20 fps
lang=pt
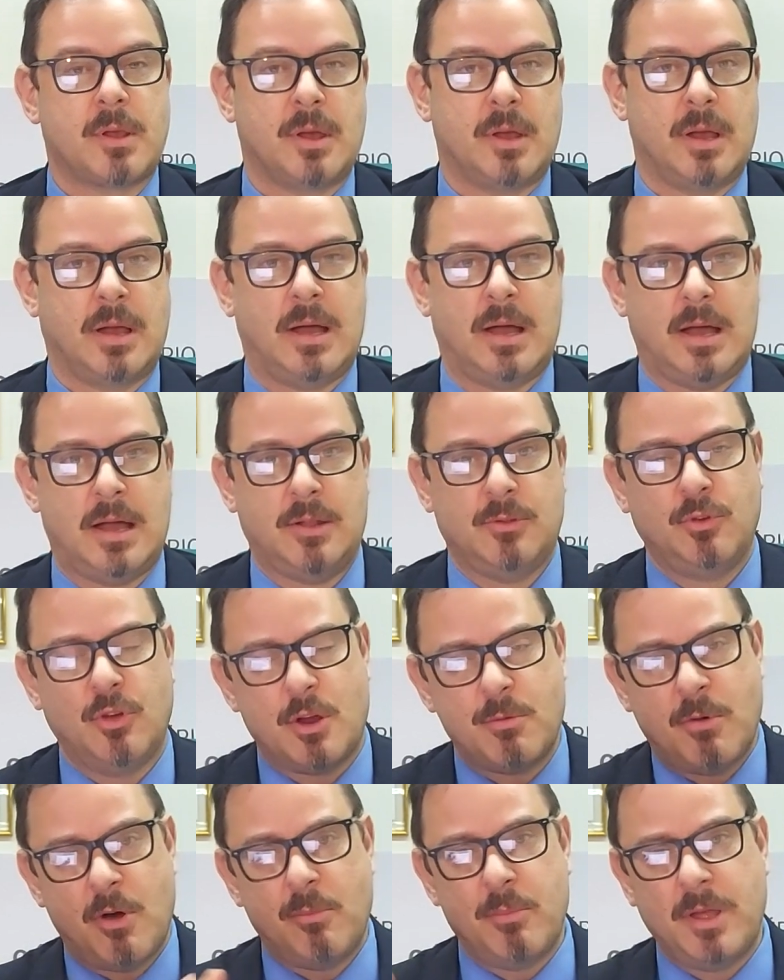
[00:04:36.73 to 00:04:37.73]
Ah,
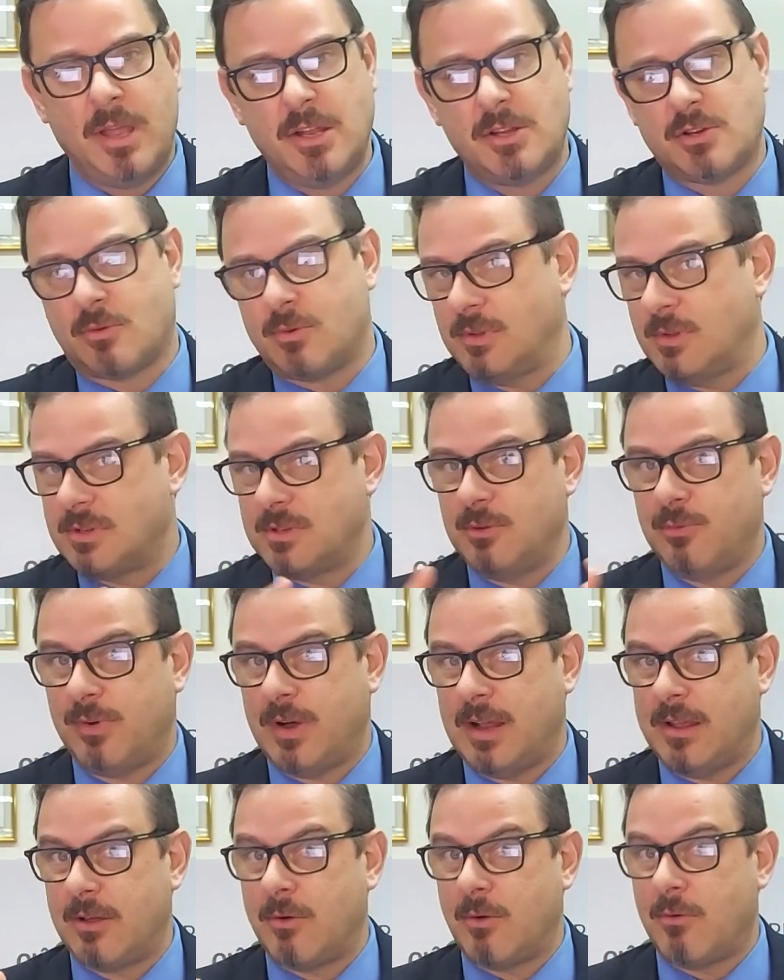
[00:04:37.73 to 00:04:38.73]
normalmente, quando se
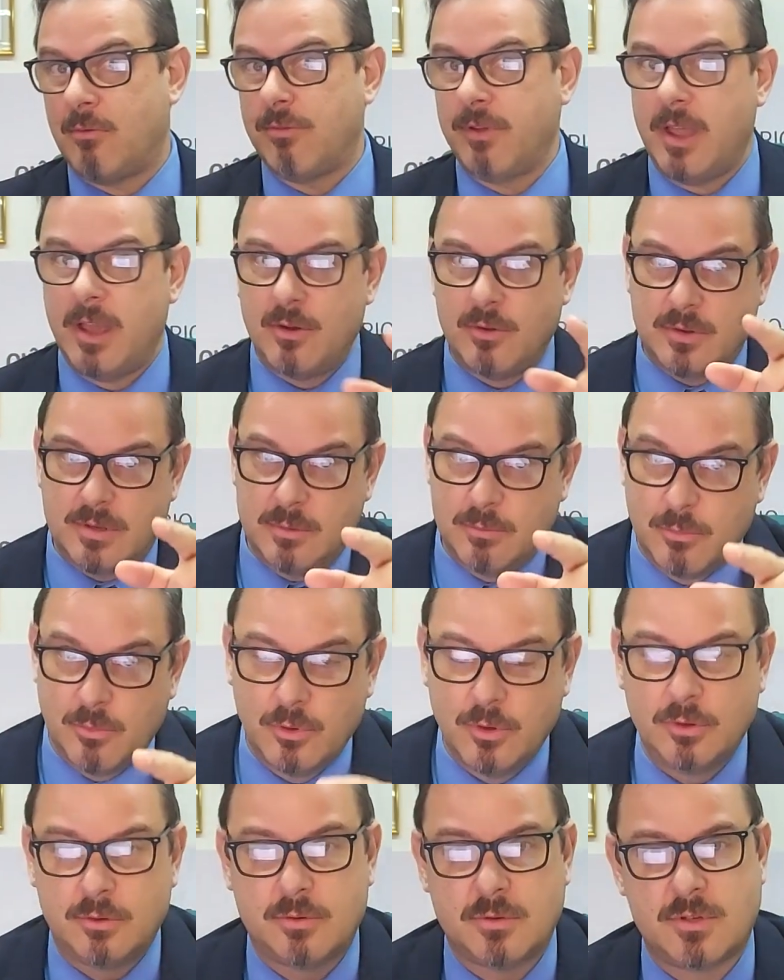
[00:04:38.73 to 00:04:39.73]
fala em convênios, e
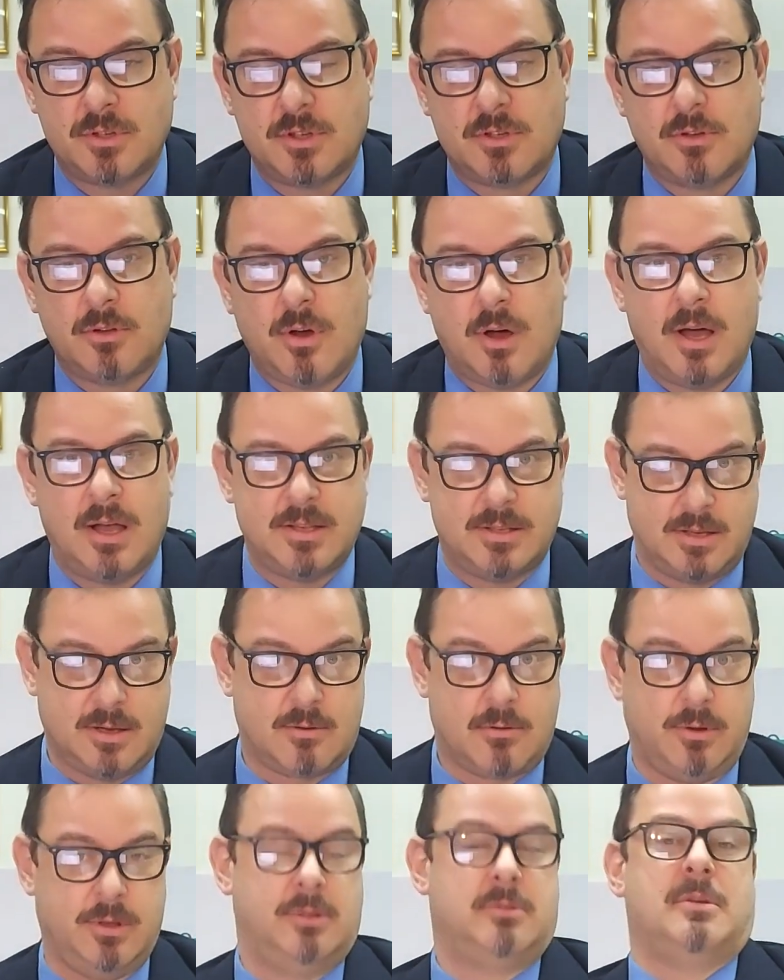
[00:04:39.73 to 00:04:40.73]
muitos de nós,
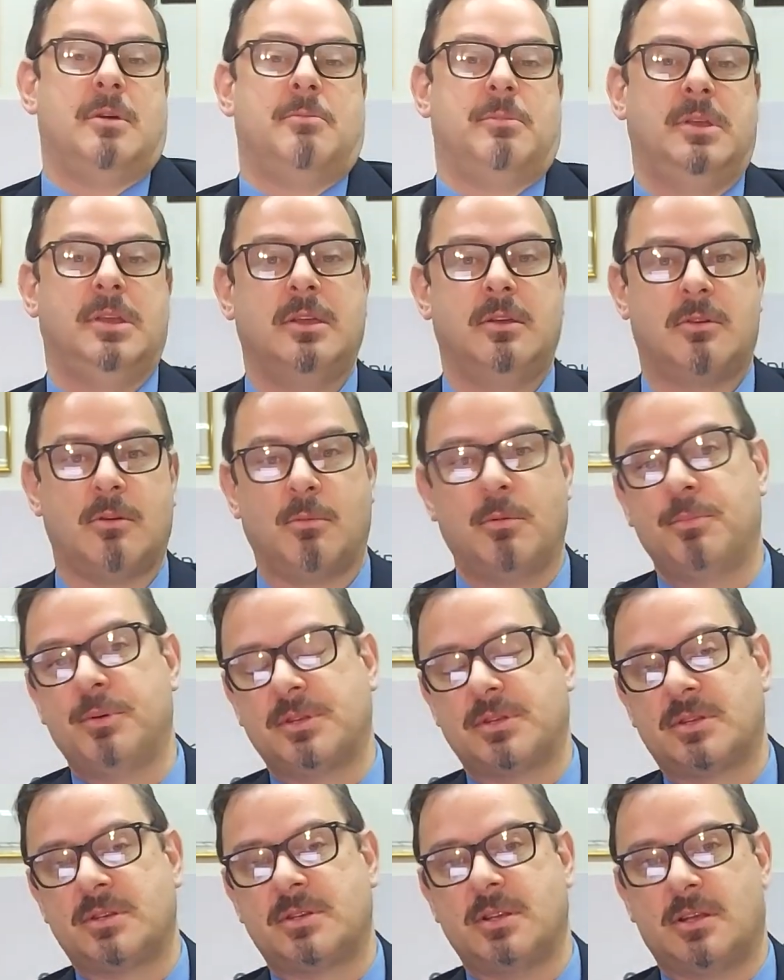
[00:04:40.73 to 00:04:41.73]
incluindo a mim como
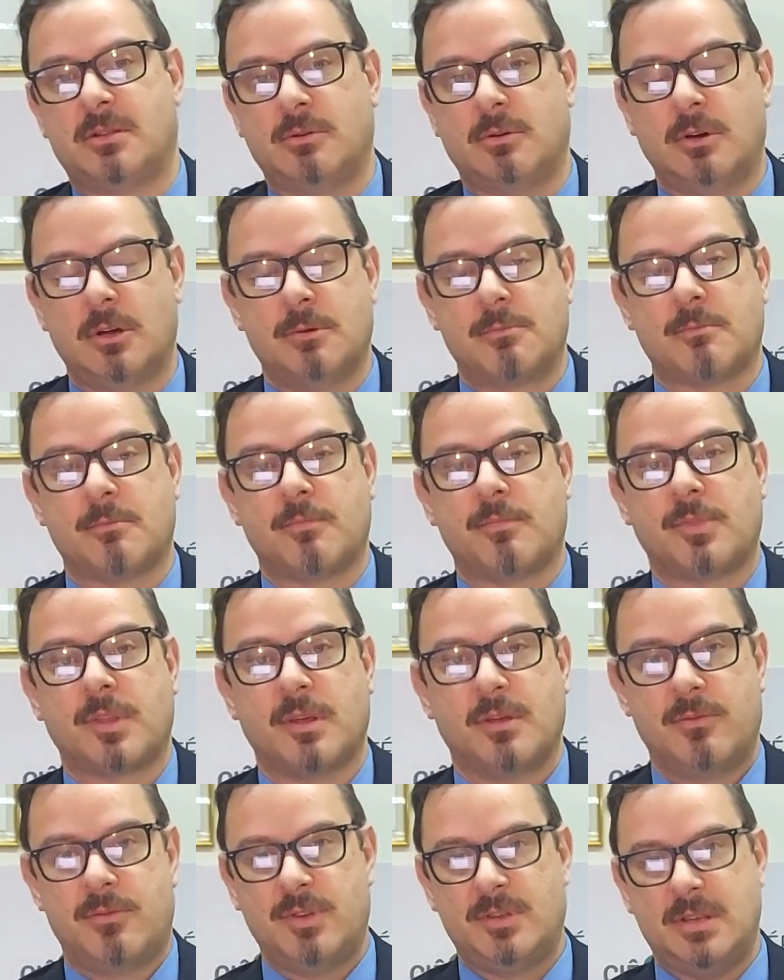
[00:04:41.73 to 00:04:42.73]
pesquisador,
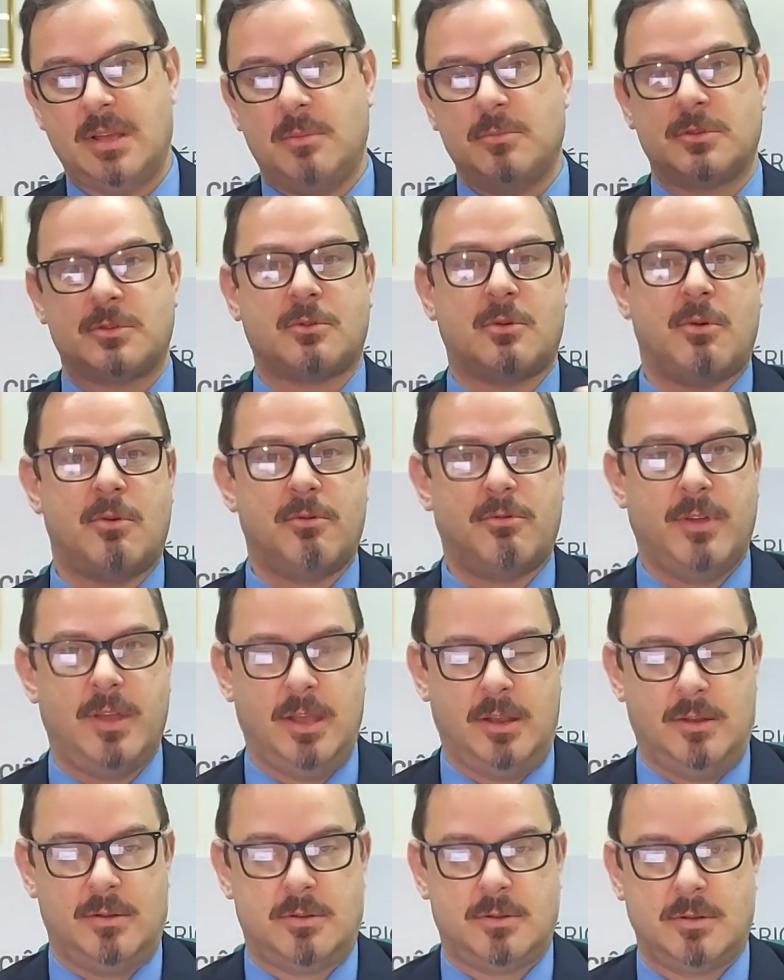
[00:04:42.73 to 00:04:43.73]
fizemos
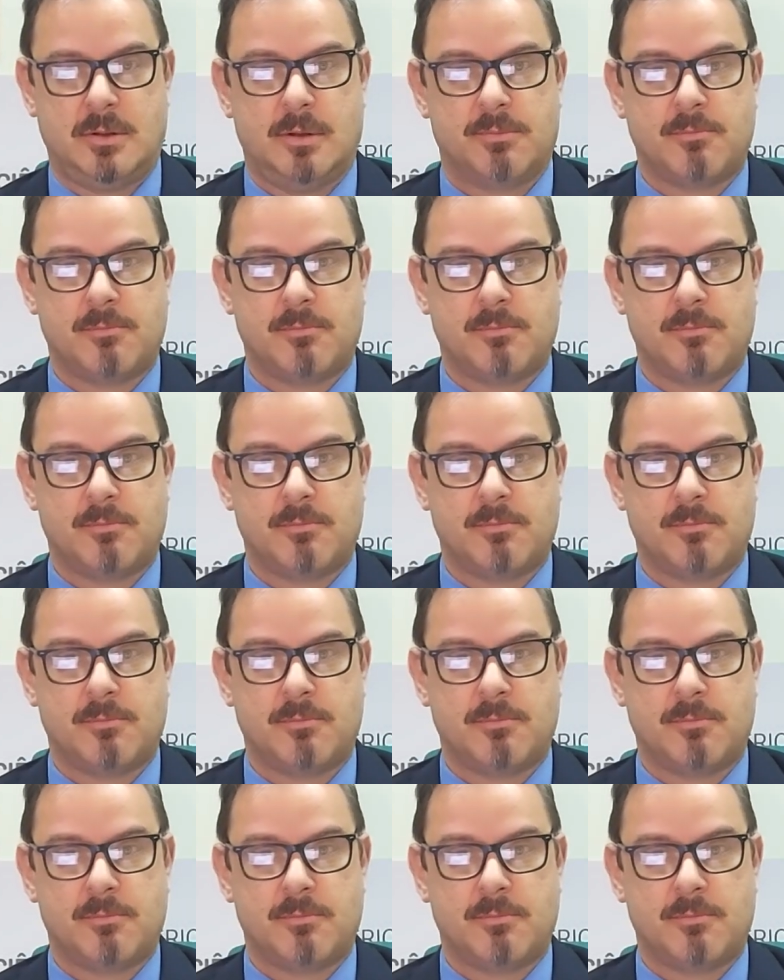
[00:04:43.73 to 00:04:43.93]
convênios.